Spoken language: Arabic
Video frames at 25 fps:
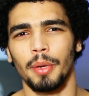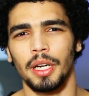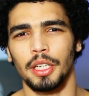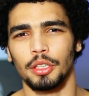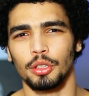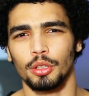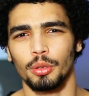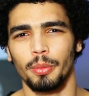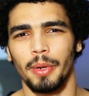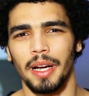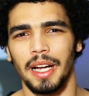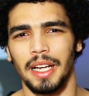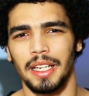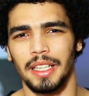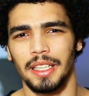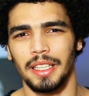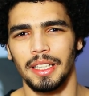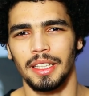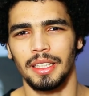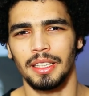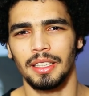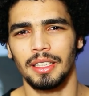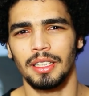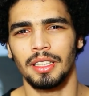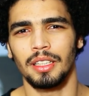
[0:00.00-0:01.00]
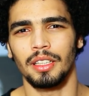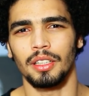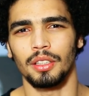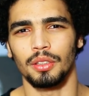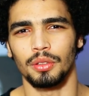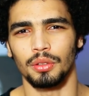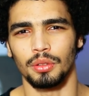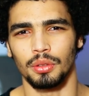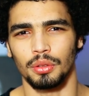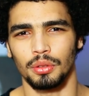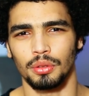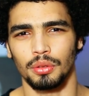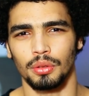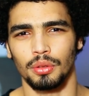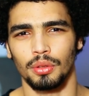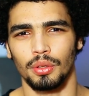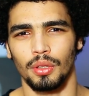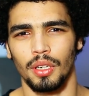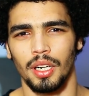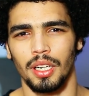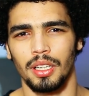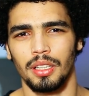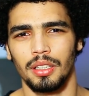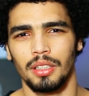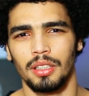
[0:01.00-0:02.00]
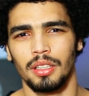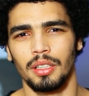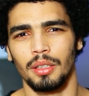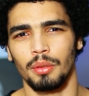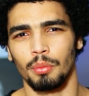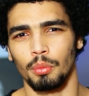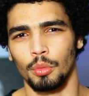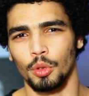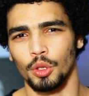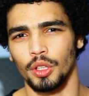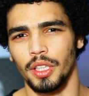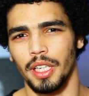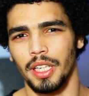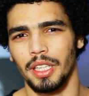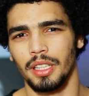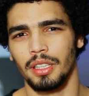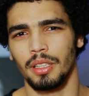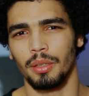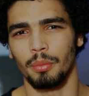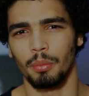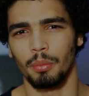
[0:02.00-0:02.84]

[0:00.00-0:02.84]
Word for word: مكتوب عليه الدكتورة منى